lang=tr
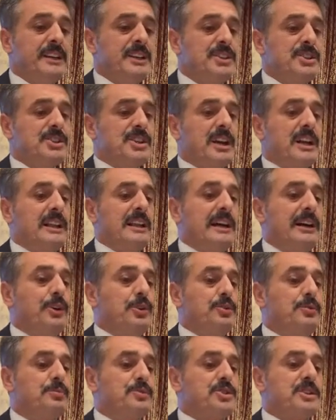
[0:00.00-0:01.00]
İnşallah
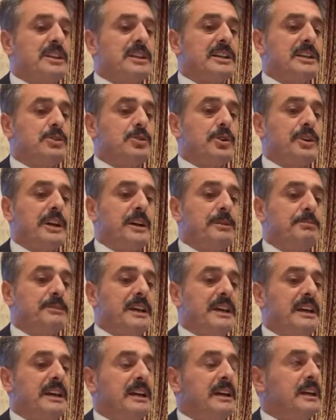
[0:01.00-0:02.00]
önümüzdeki
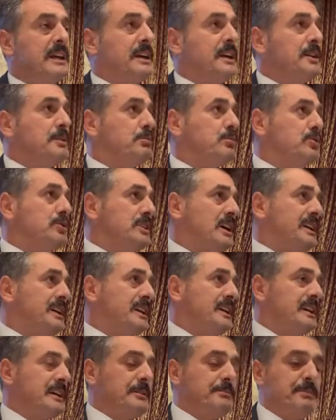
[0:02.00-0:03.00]
dönemde
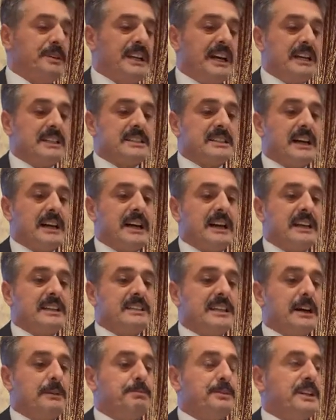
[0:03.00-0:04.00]
bunları biraz daha
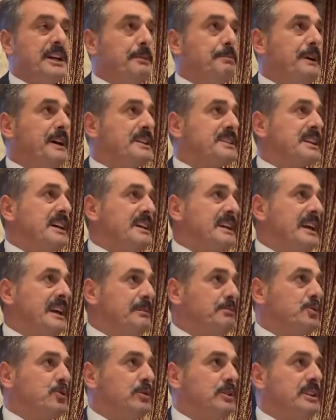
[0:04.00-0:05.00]
hesaplı yaparsak
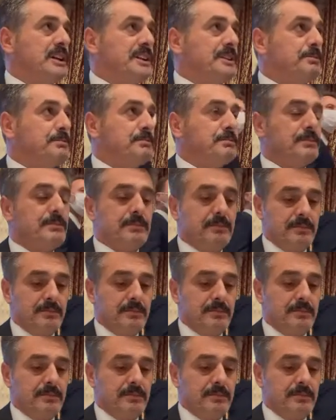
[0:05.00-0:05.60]
hem kullanım